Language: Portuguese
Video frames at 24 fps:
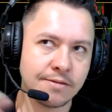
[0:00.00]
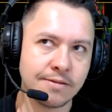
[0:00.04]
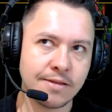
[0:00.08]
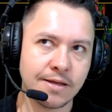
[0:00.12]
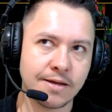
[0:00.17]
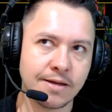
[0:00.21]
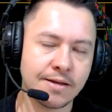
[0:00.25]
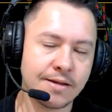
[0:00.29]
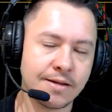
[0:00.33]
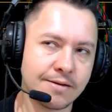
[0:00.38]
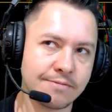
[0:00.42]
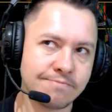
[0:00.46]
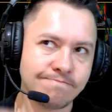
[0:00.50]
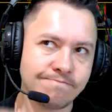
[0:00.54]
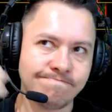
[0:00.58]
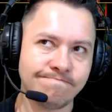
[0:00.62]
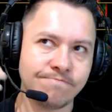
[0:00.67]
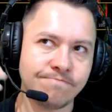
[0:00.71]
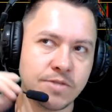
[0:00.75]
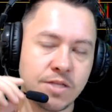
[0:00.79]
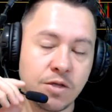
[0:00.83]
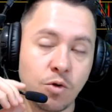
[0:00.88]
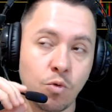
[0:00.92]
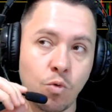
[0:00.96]
da,
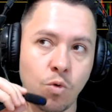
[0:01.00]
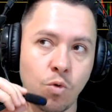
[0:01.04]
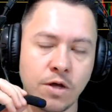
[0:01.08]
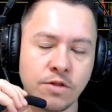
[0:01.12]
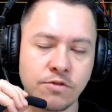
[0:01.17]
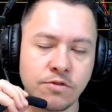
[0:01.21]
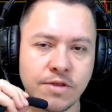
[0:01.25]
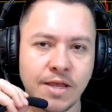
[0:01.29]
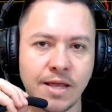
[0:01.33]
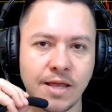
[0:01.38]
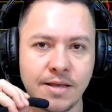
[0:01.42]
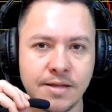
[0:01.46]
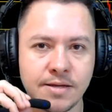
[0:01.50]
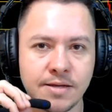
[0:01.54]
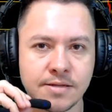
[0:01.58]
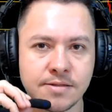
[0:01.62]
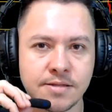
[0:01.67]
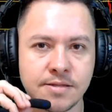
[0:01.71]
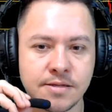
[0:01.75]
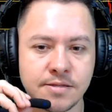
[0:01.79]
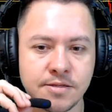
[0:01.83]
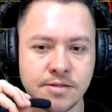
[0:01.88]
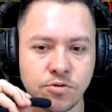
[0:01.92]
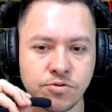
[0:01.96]
de quanto que ele
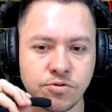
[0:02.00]
anda.